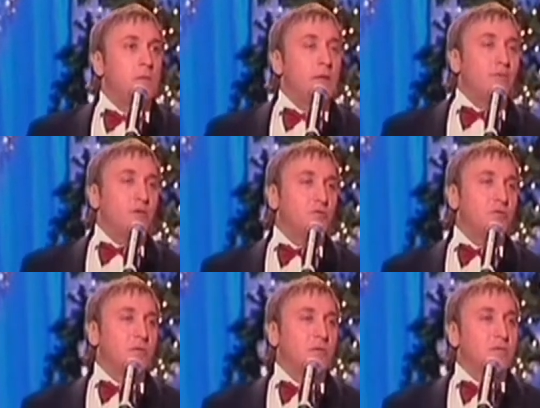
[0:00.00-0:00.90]
Я прошу
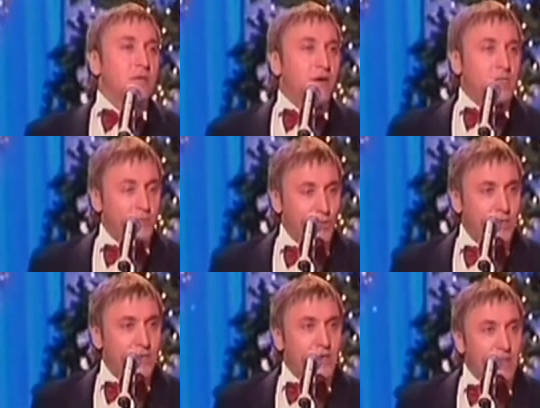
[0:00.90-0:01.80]
не, не издавать
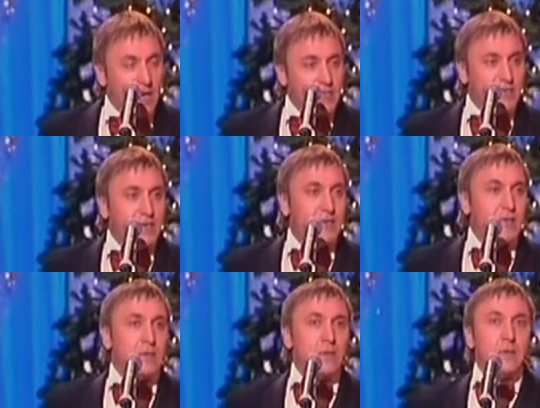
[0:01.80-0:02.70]
звуки, это классика.
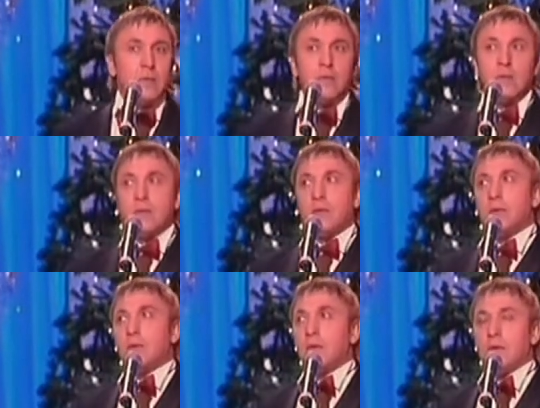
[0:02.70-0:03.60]

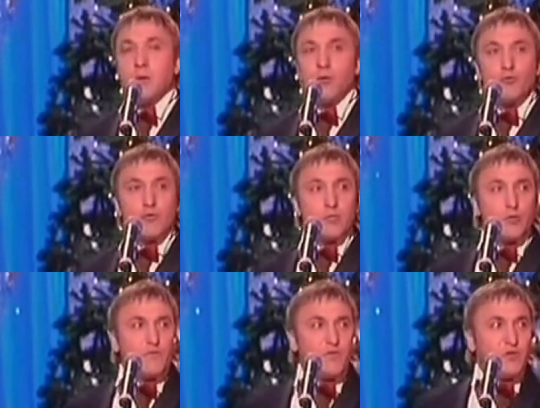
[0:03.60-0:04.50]
Ее нужно слушать в